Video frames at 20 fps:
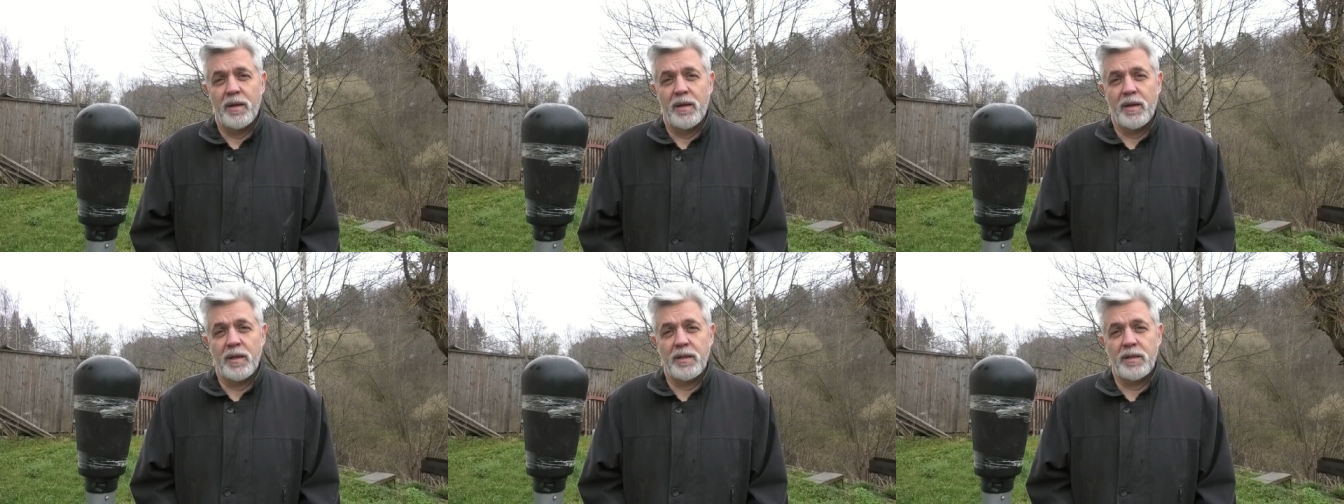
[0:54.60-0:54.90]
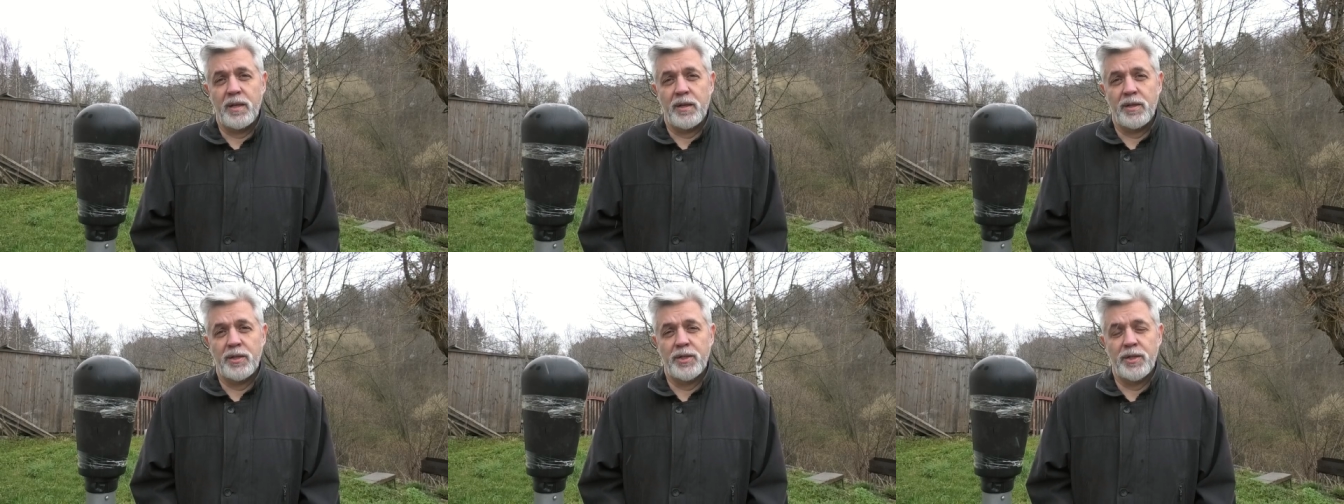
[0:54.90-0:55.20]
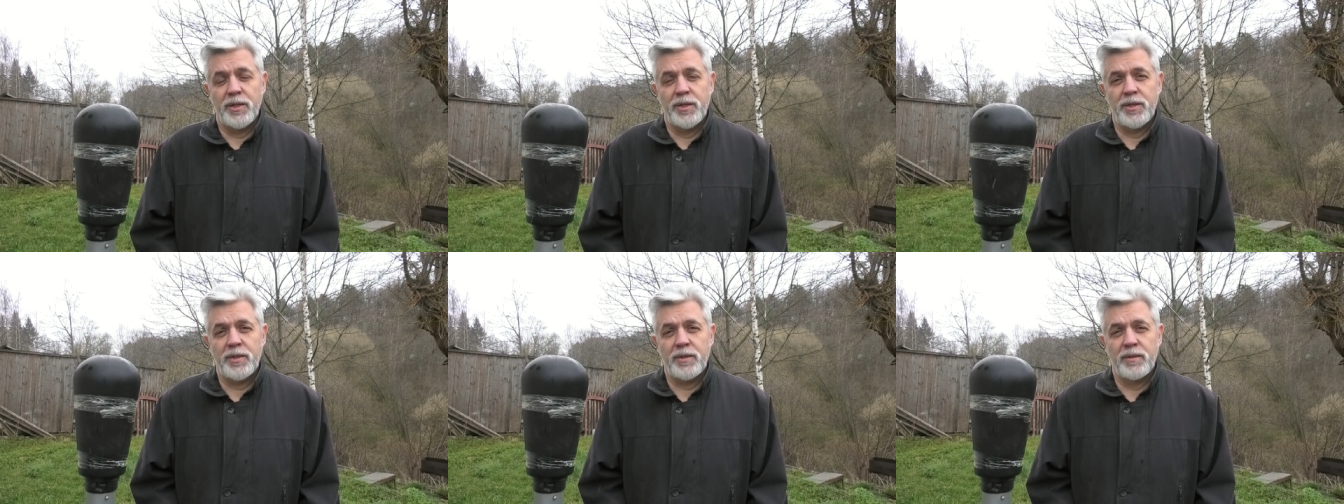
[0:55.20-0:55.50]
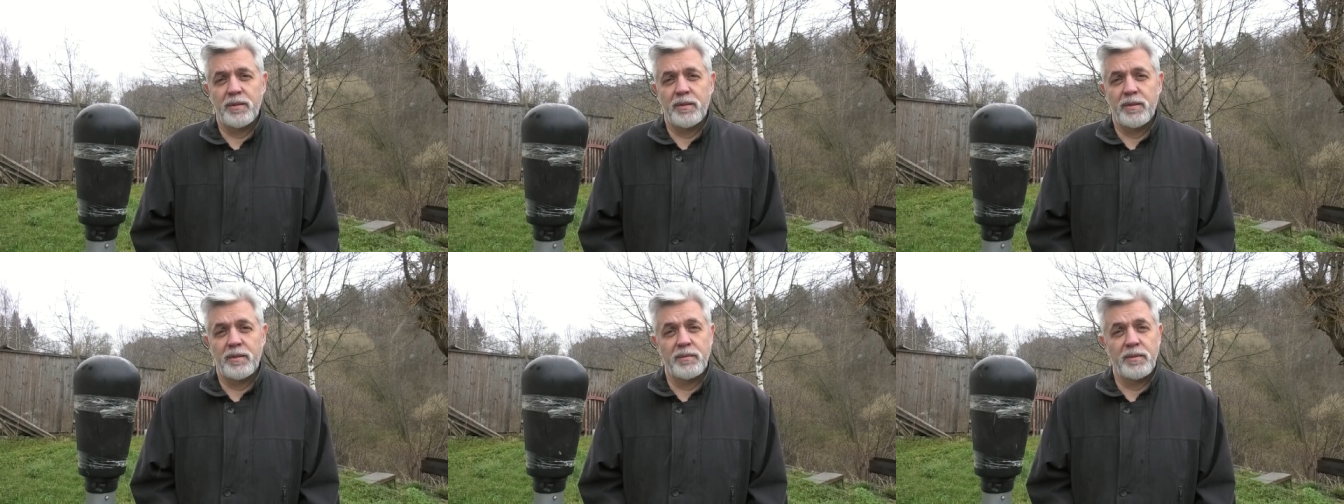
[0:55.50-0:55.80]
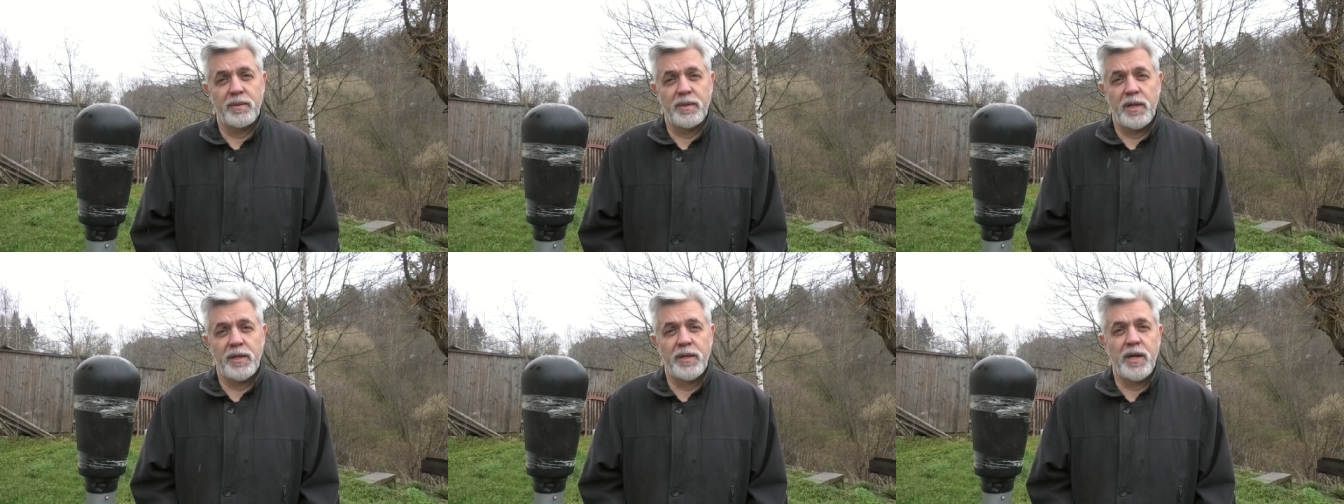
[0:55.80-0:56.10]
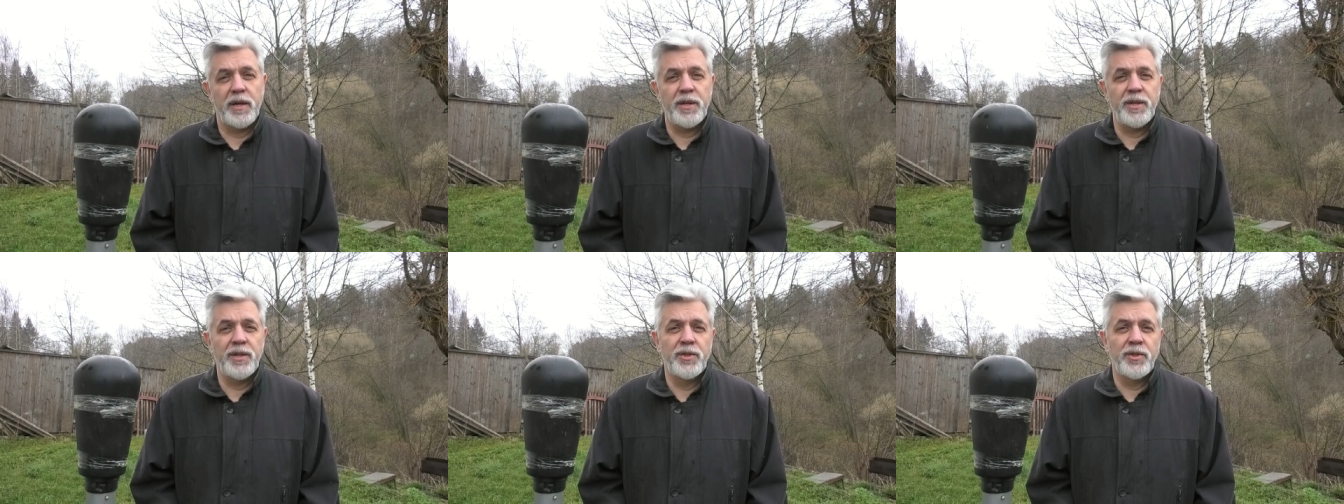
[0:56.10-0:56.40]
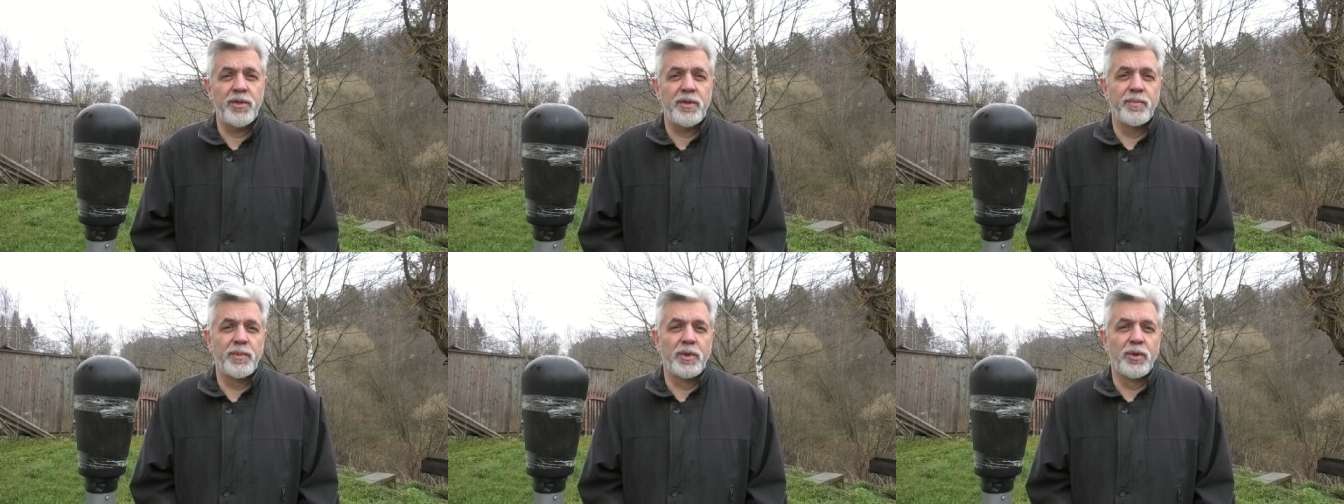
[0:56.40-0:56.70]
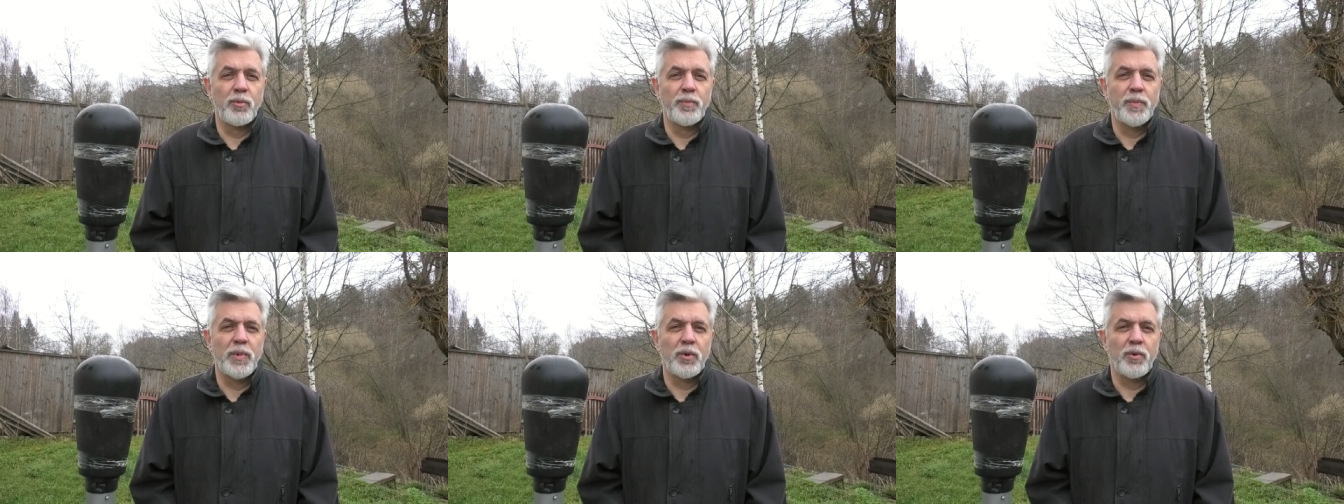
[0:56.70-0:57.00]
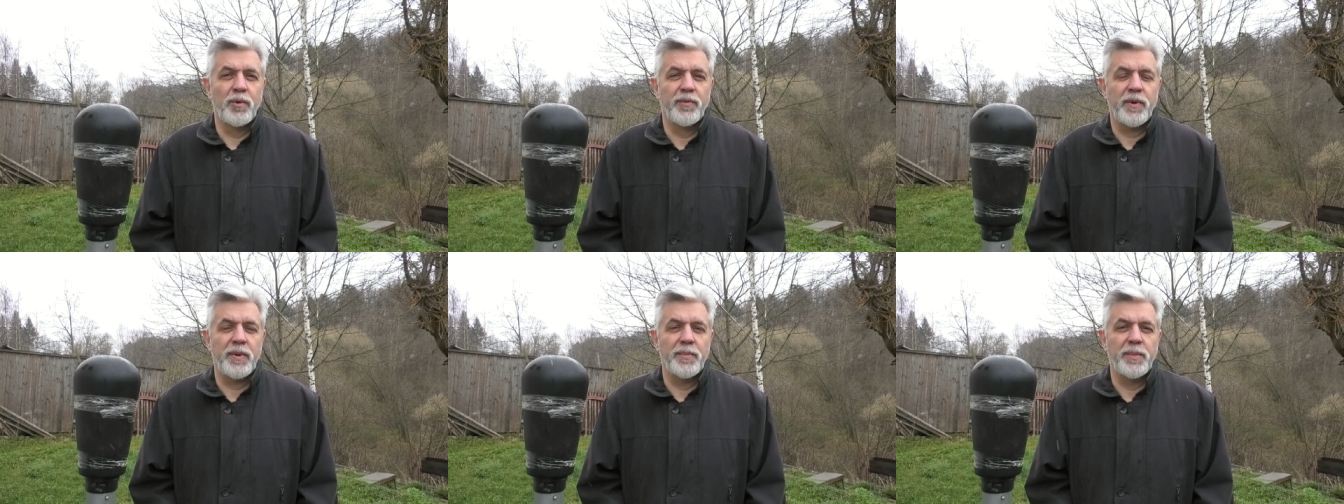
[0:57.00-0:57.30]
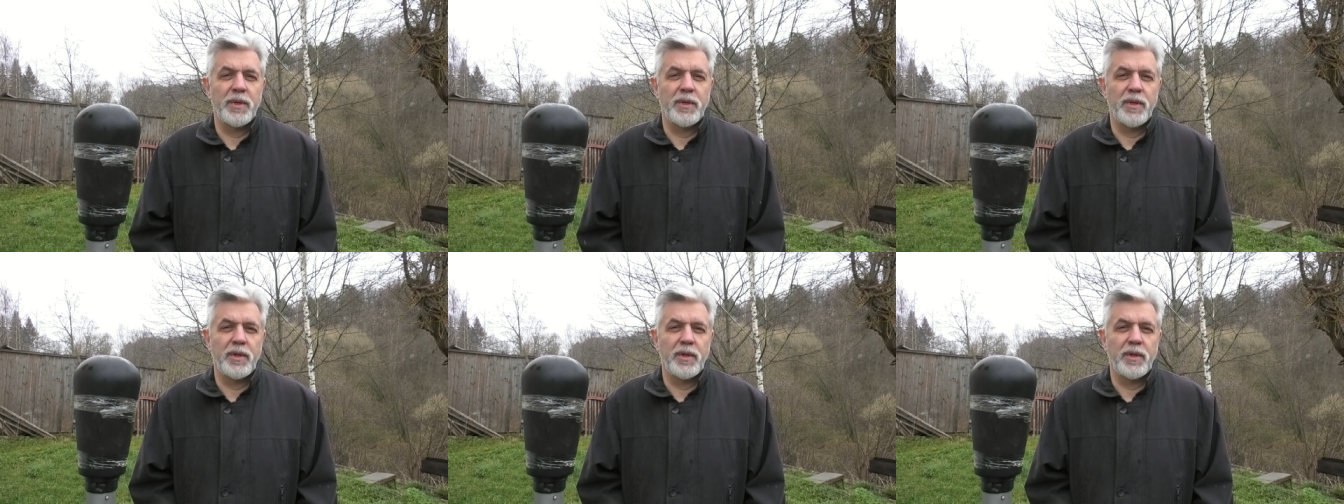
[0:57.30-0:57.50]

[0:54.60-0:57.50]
а также с э, олигархическими группировками,